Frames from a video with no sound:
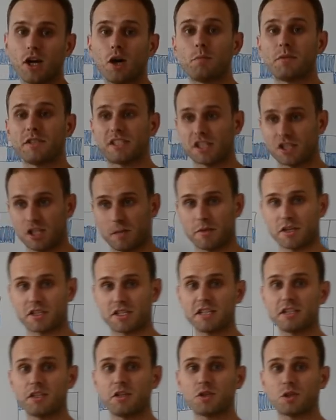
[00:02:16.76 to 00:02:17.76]
na opis naszej
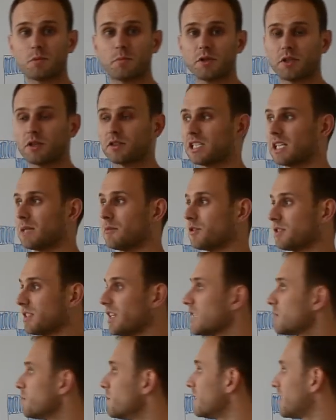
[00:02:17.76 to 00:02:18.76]
pieczęci i zróbmy to samo.
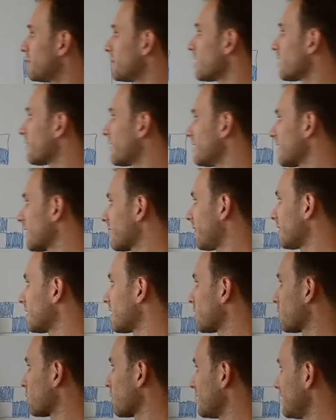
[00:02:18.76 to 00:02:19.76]
Znajdźmy zamalowany
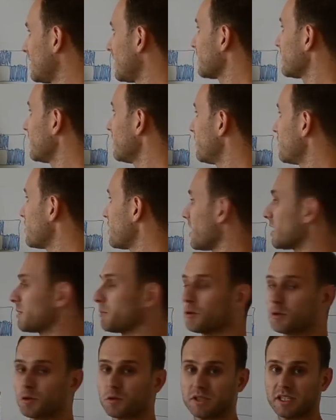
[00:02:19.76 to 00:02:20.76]
kwadrat, który jest jak najwyżej, a
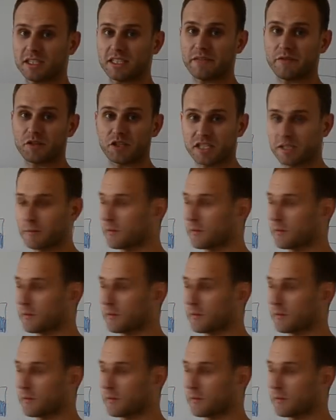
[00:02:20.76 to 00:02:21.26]
spośród tych najwyżej